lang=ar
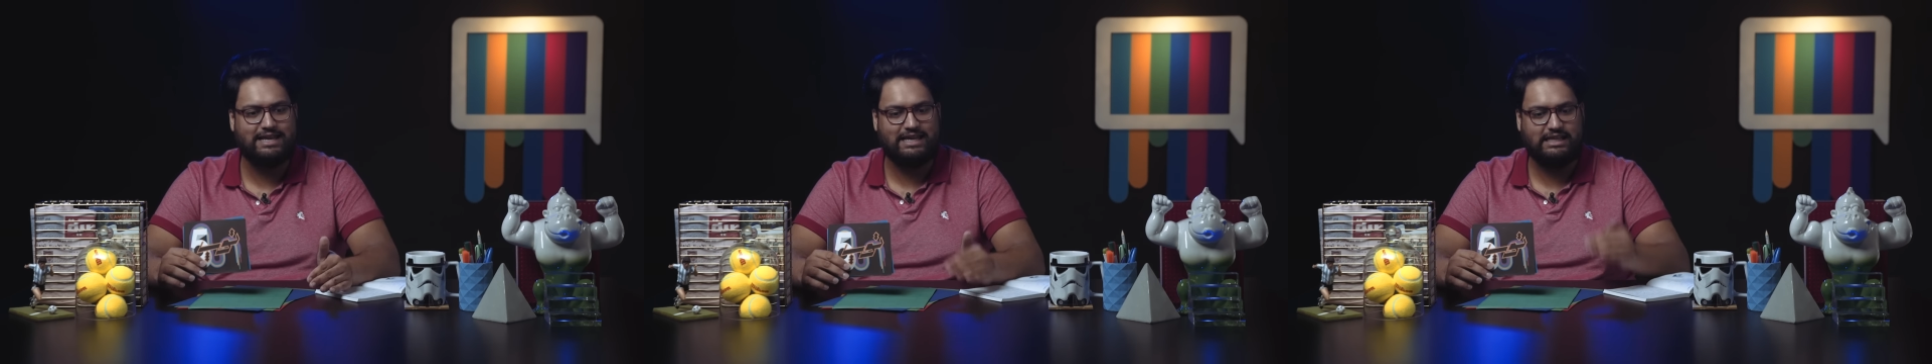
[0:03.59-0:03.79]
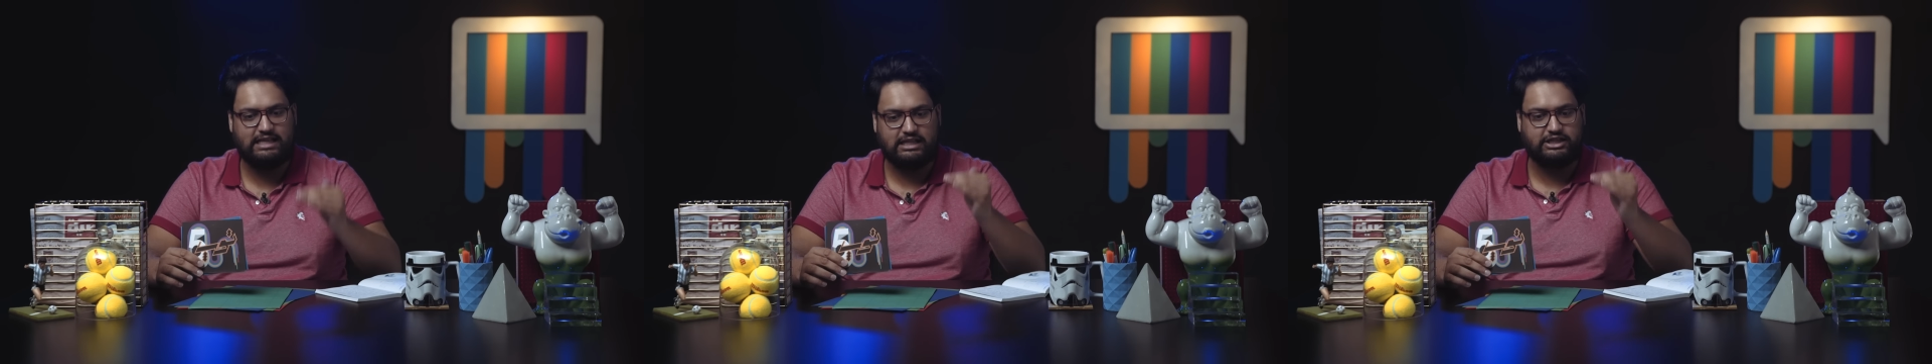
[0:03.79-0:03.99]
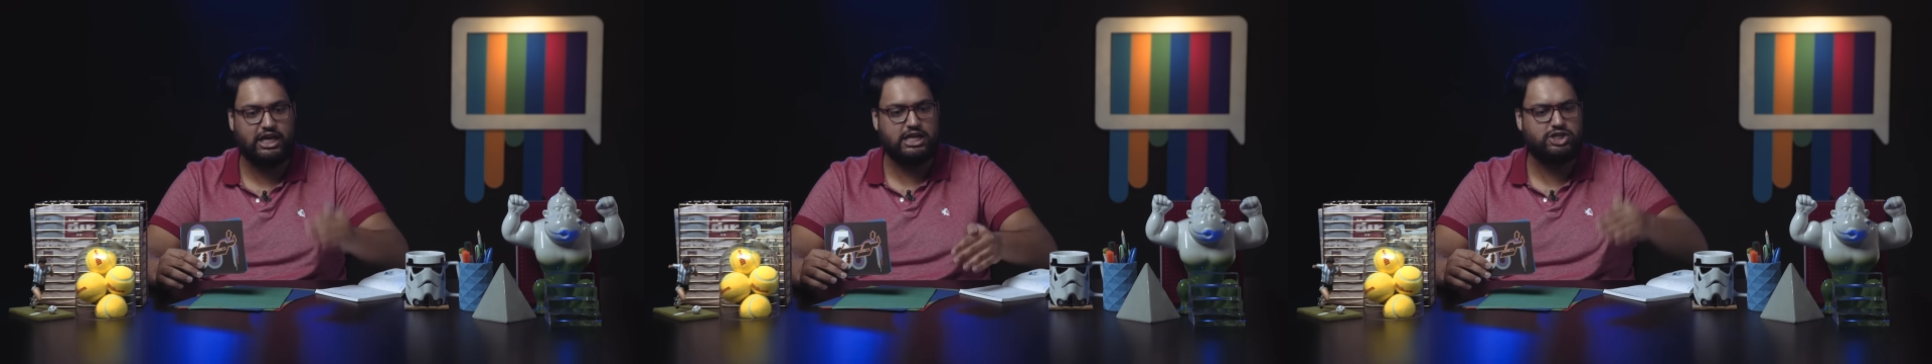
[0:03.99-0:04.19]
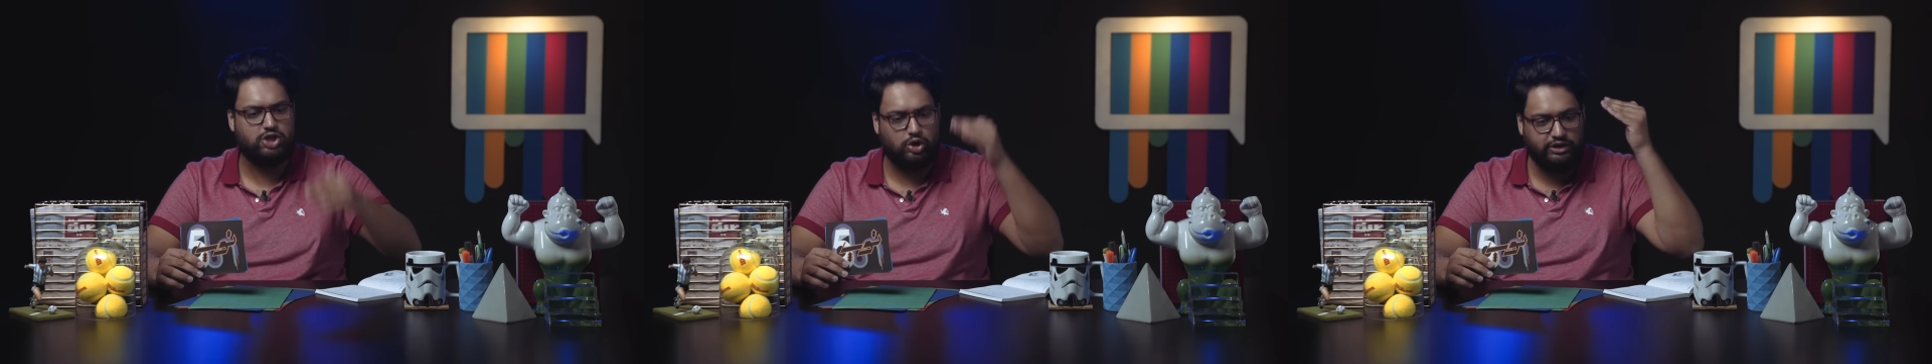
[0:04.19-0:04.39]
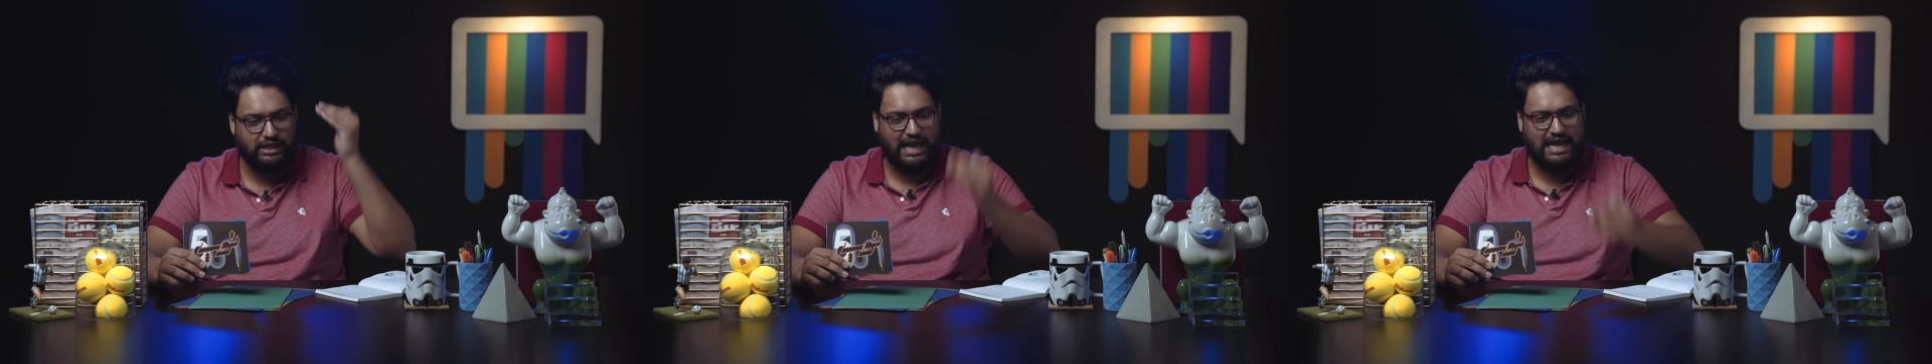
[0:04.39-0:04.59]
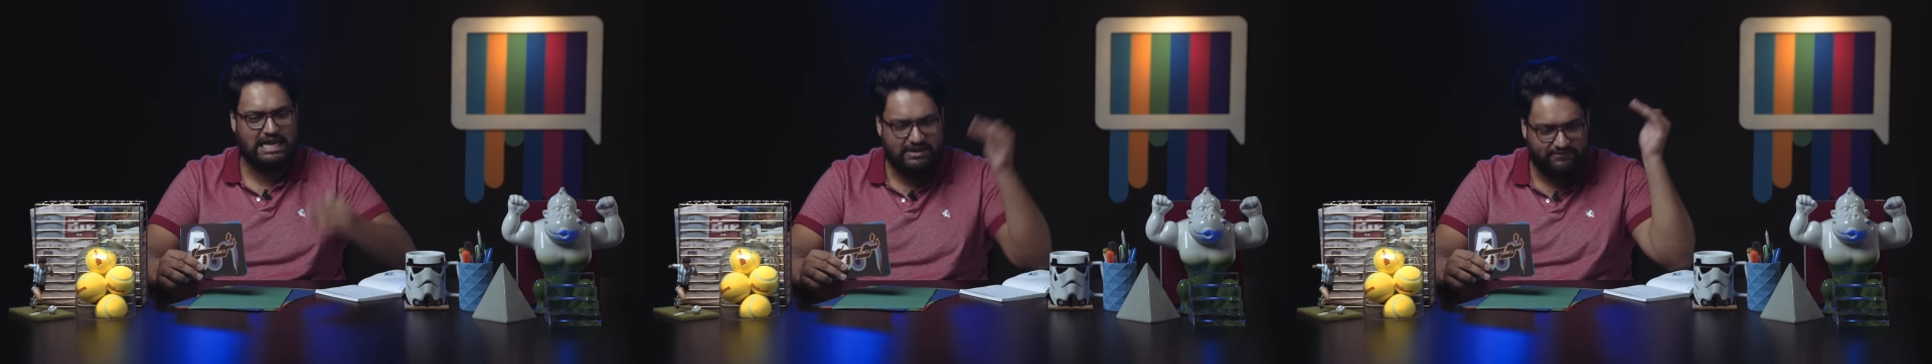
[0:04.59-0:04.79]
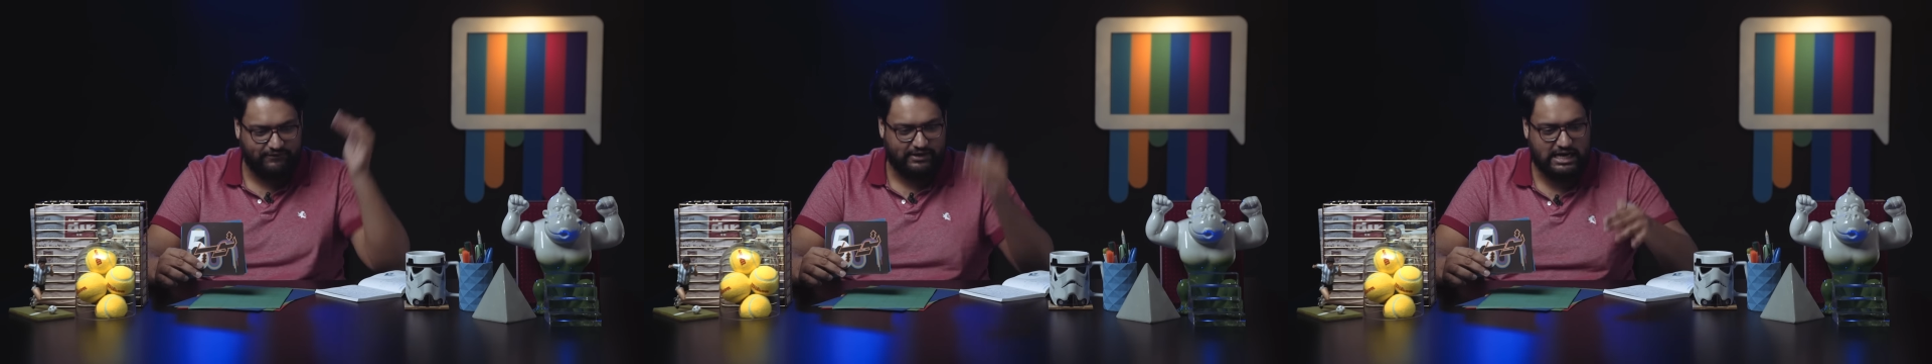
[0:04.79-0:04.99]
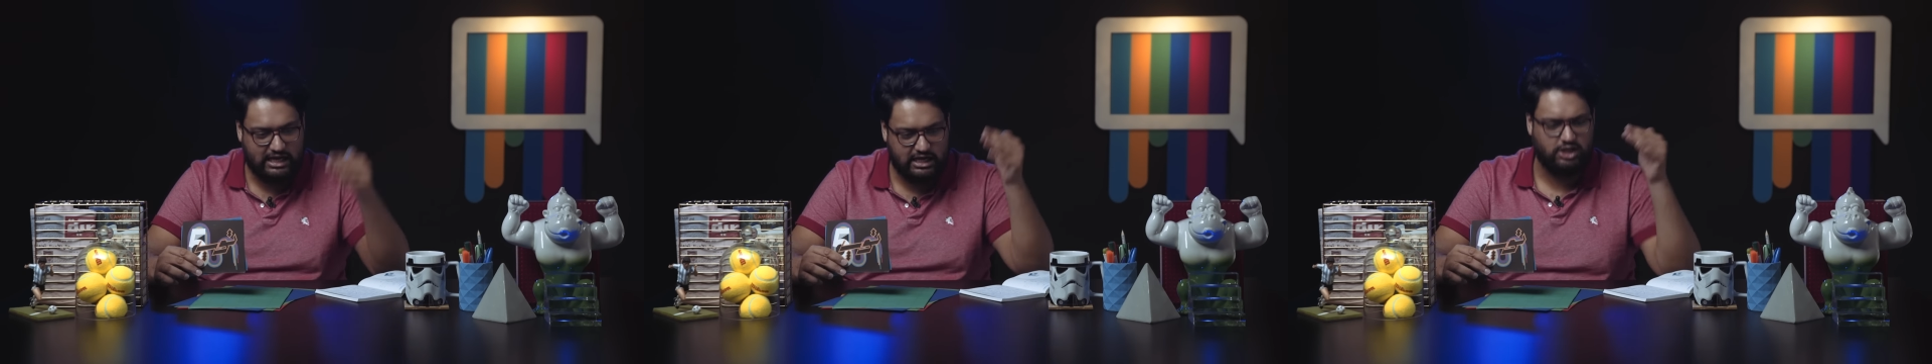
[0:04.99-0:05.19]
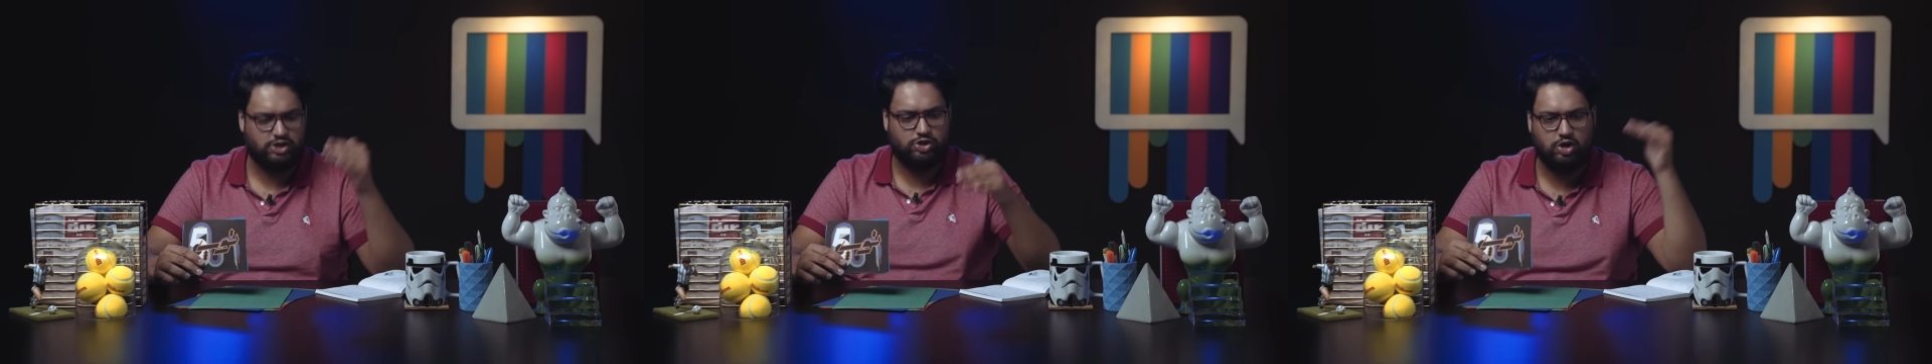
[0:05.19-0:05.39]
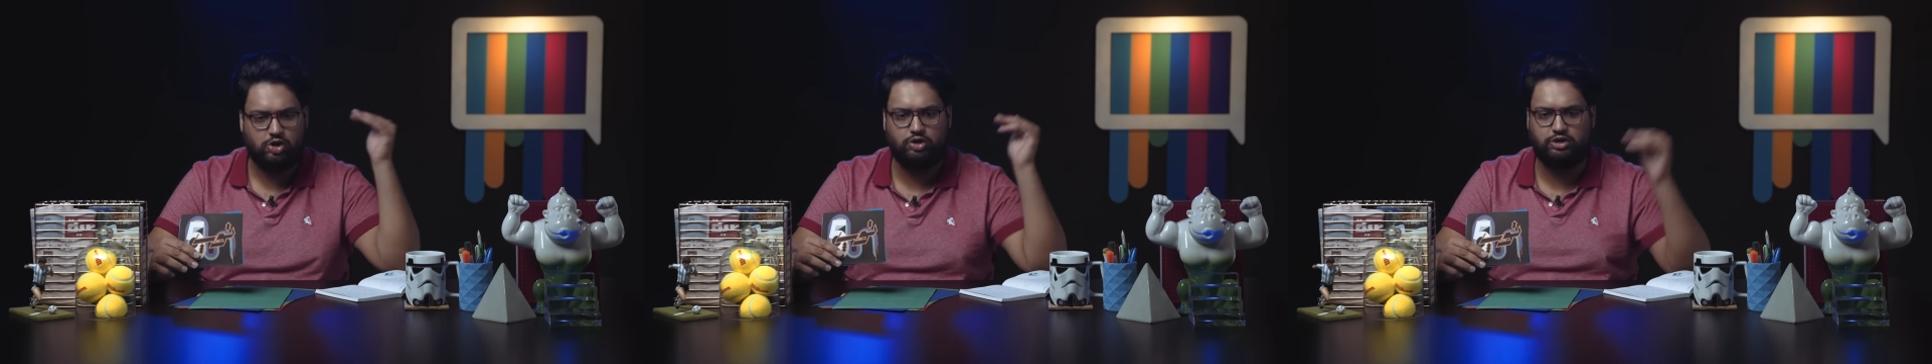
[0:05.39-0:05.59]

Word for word: كده تجلد أي فريق ينزل